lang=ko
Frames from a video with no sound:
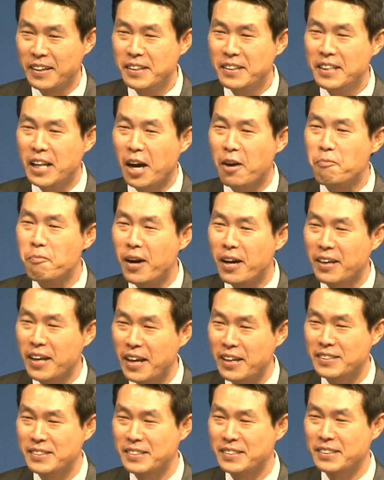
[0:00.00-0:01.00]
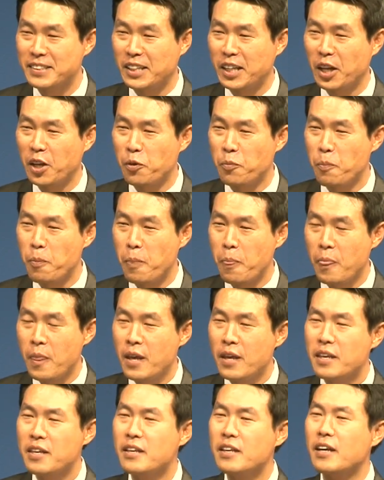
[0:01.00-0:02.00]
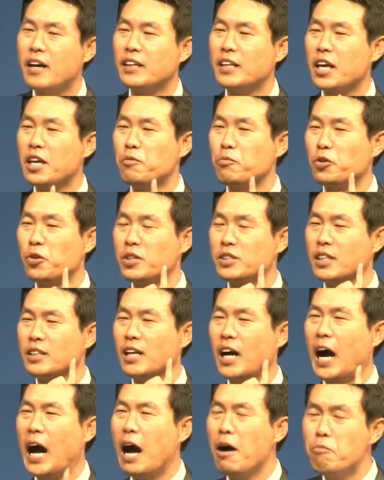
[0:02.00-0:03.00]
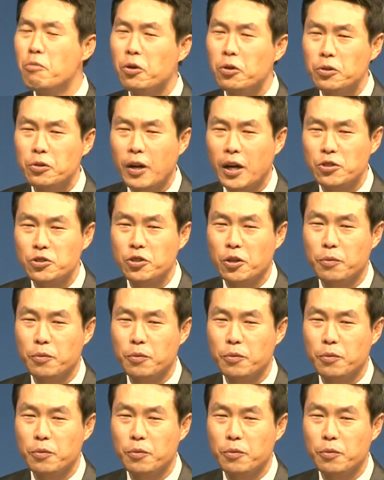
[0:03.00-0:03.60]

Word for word: 낭망해 있을 때, 인간의 힘으로 이제는 아무것도 할 수